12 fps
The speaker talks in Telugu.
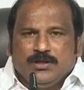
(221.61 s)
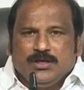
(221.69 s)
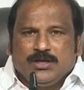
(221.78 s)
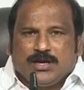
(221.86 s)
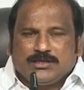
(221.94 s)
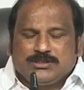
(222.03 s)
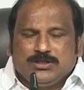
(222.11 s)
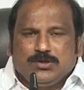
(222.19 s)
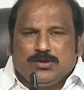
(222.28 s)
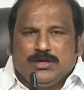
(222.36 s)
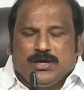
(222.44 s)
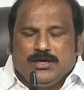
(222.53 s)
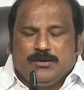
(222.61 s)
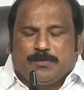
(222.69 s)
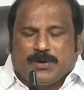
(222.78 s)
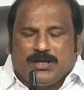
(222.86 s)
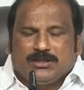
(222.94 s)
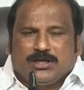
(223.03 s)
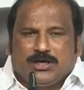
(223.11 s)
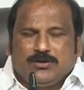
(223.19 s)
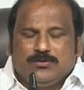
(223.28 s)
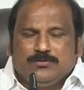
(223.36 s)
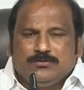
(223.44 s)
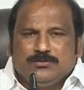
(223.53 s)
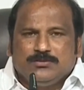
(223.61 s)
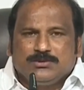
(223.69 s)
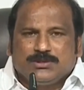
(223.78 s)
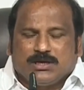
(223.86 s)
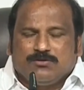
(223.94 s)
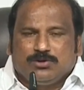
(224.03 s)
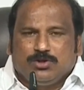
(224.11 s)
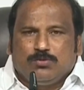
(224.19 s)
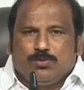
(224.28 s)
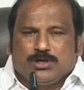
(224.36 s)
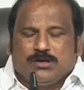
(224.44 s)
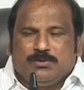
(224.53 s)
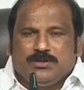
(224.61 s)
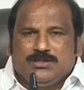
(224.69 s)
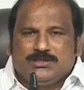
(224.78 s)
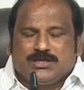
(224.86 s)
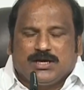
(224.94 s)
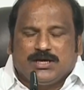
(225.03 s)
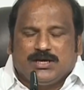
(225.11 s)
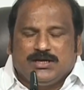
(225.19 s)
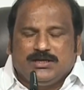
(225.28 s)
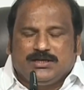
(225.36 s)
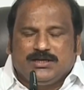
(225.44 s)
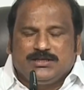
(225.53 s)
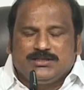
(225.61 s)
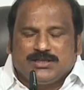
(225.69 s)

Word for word: ఈ రాష్ట్రంలోని అన్ని ప్రాంతాలు సర్వతోముఖ అభివృద్ధి సాగాలంటే